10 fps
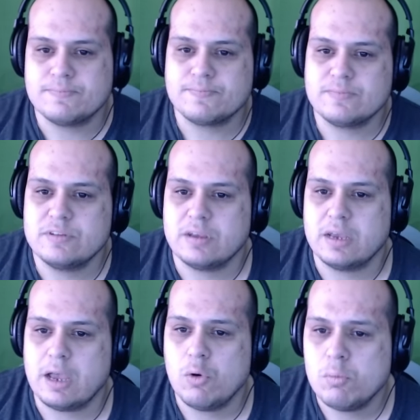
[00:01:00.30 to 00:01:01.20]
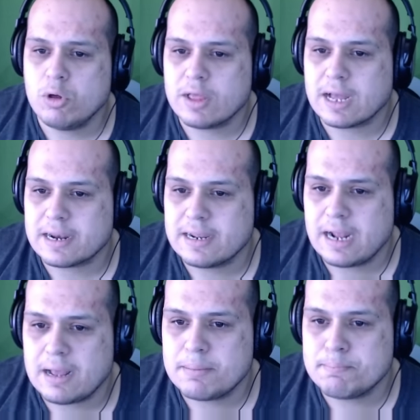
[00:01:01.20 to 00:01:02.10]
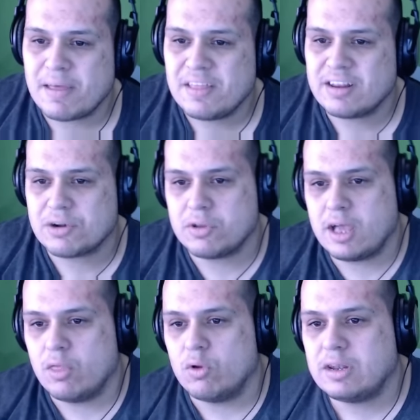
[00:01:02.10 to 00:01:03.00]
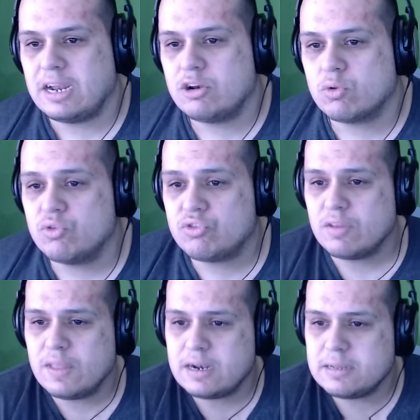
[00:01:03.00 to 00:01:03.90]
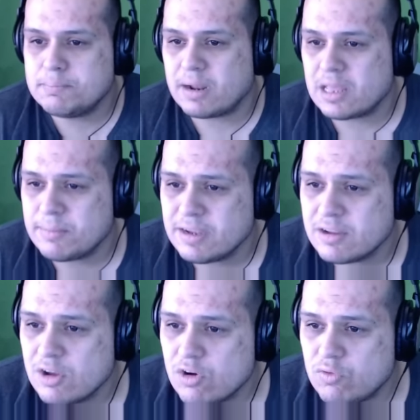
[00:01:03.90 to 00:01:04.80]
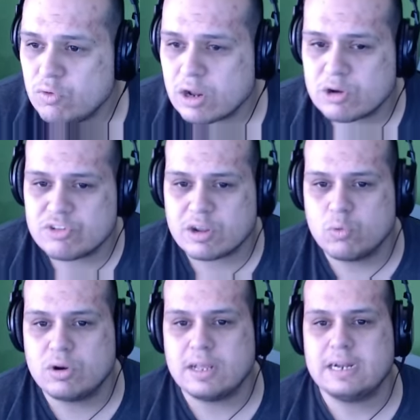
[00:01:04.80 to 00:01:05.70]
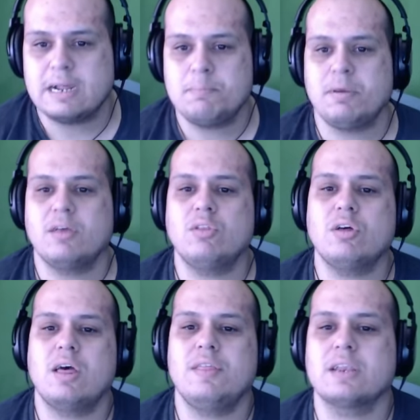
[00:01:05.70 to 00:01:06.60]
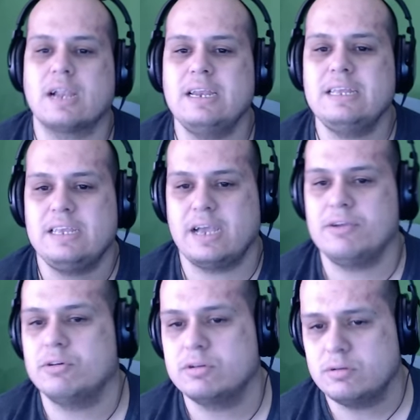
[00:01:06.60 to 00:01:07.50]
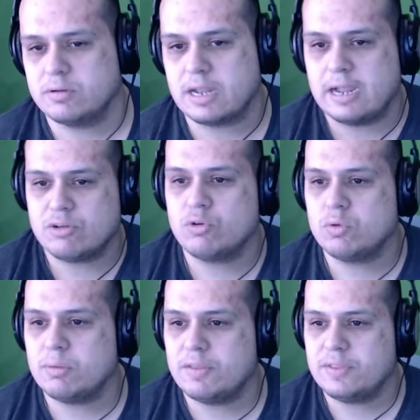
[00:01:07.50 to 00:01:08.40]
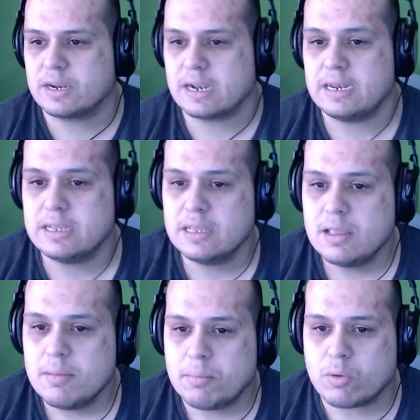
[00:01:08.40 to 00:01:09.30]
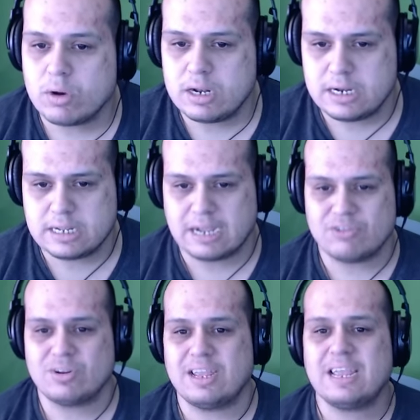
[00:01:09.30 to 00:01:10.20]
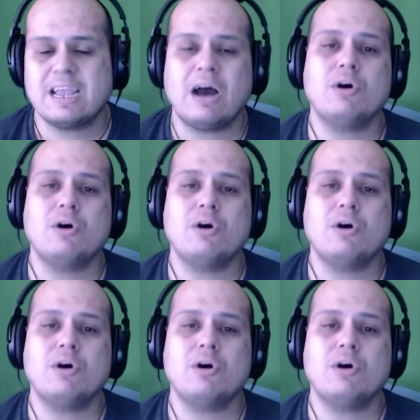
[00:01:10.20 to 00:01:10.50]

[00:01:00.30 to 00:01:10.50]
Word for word: dice, es un modo de carrera más desarrollado. La introducción del Team Management fue una cosa que ustedes están pidiendo desde D-Rally y cayó, ¿no? O sea, eso lo tuvimos en D-Rally. Pero ¿cuál es el caso? Que es que ahora